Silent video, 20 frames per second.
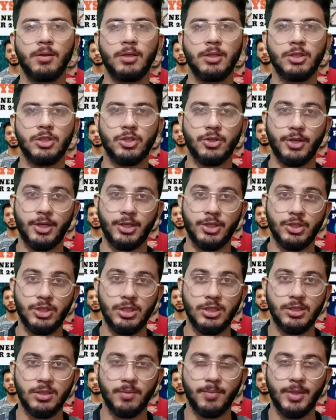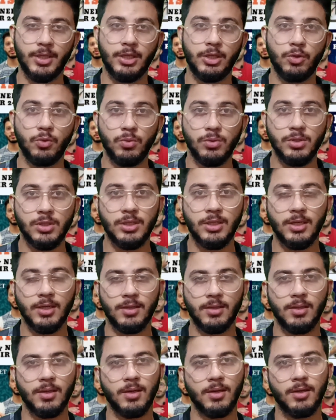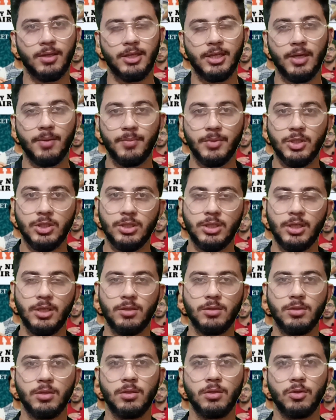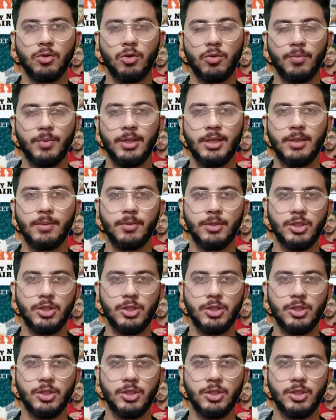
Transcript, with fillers: किन स्ट्रेटजीज़ का मैंने यूज़ किया था क्या मिस्टेक्स कॉमनली